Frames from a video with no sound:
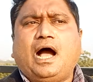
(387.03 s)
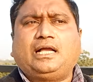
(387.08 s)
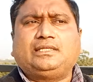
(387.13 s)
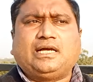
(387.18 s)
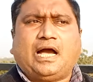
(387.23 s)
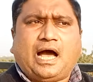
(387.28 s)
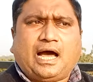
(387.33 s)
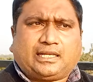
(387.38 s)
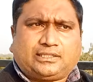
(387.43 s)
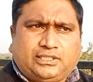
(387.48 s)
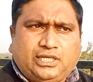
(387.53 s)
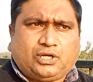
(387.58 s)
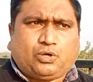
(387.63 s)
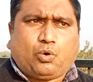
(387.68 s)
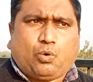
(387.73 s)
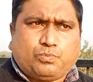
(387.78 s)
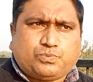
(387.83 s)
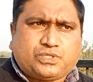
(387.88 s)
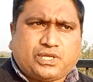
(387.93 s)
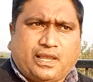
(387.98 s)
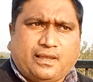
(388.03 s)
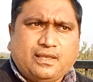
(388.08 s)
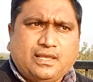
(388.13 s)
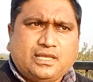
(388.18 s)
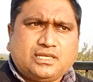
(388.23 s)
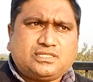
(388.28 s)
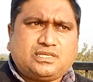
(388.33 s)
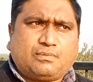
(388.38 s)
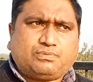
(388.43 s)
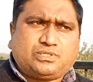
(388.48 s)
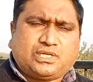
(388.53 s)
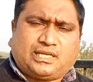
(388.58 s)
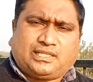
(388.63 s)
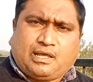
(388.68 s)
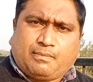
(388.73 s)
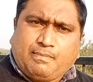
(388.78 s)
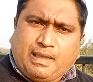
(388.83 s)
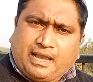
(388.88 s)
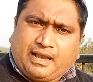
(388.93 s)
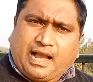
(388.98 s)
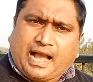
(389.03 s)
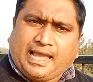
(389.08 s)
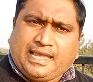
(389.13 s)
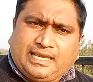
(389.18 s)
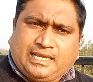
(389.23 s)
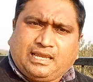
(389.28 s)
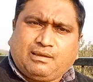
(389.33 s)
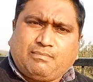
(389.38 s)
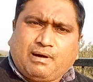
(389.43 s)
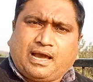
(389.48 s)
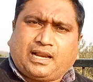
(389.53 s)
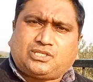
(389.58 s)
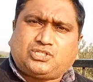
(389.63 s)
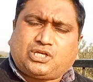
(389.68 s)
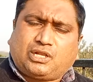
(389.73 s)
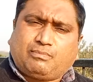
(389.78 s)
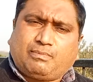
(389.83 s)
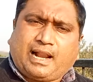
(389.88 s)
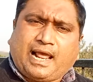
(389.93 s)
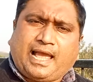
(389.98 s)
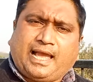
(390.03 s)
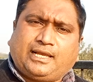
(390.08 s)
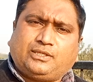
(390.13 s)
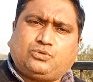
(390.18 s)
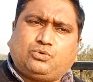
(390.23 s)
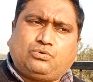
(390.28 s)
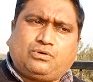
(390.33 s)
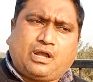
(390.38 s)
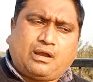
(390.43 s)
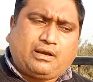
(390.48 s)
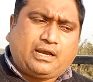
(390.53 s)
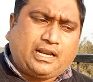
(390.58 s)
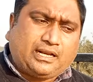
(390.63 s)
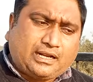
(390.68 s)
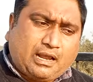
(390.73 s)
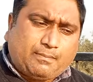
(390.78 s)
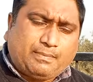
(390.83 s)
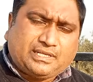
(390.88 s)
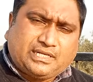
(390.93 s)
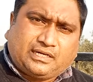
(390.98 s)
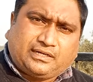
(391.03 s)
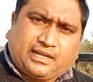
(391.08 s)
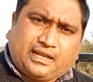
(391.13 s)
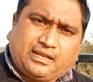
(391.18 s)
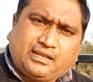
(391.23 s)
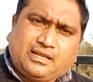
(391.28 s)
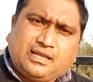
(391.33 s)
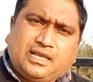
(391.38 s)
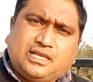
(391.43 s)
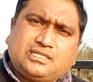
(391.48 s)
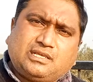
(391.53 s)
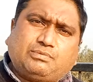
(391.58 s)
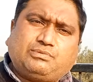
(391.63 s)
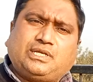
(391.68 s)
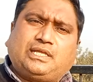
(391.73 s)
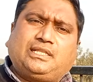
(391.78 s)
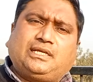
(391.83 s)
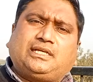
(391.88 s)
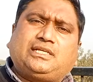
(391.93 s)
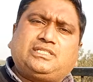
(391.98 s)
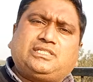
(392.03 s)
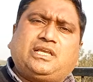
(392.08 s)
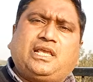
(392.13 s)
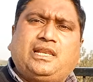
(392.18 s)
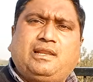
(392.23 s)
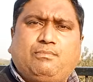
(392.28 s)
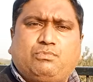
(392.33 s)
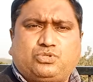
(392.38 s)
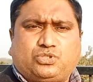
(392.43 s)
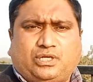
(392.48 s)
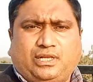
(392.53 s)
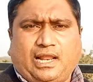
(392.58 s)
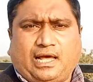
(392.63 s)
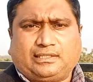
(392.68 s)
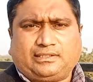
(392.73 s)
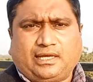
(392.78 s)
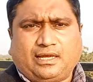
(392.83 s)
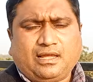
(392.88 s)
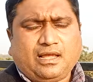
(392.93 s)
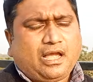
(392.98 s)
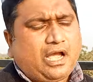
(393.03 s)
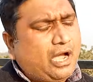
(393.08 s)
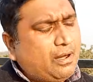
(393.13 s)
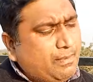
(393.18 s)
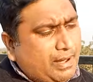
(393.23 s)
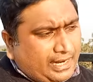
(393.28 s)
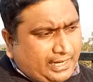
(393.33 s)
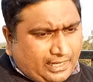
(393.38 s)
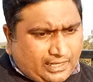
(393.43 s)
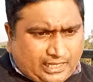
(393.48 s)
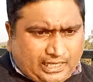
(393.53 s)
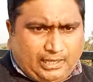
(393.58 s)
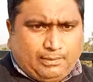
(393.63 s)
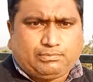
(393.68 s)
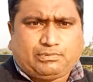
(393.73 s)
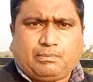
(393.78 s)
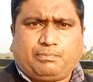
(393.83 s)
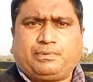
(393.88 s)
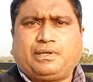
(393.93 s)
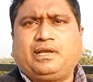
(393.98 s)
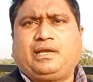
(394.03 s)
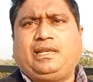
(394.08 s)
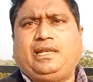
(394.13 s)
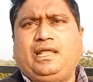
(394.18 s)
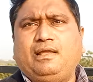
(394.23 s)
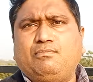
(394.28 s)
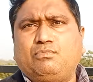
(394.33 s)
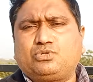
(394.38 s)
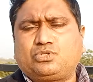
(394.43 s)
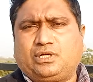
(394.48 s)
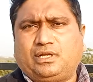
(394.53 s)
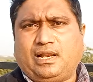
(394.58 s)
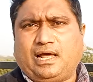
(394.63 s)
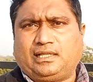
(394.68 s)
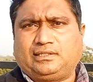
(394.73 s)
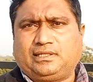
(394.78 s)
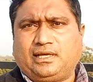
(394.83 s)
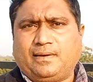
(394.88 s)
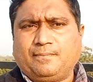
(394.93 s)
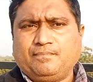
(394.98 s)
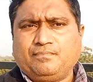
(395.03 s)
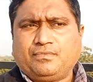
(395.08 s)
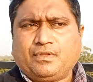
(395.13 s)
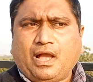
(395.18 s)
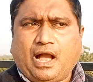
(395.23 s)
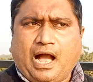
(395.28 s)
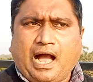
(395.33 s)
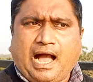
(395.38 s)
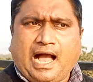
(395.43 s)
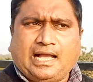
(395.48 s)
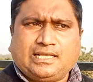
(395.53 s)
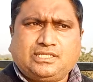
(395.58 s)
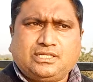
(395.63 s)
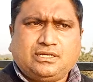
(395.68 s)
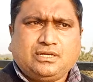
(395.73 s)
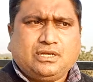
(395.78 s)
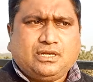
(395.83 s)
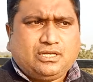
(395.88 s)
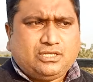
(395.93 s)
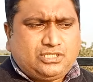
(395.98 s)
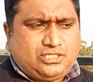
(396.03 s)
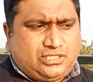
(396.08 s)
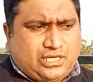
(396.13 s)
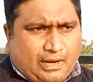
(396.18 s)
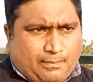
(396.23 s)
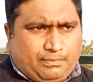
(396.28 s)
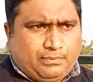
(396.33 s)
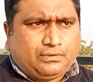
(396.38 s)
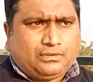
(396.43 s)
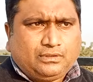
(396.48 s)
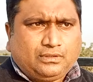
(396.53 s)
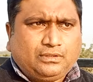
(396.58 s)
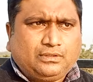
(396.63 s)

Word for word: आज आर्थिक रूप से सबसे ज्यादा महंगाई की मार चरमराया जो उनका घर का बजट है सबसे ज्यादा किसके लिए मुश्किल है हमारे गरीब तबके के लिए ही मुश्किल है आज जब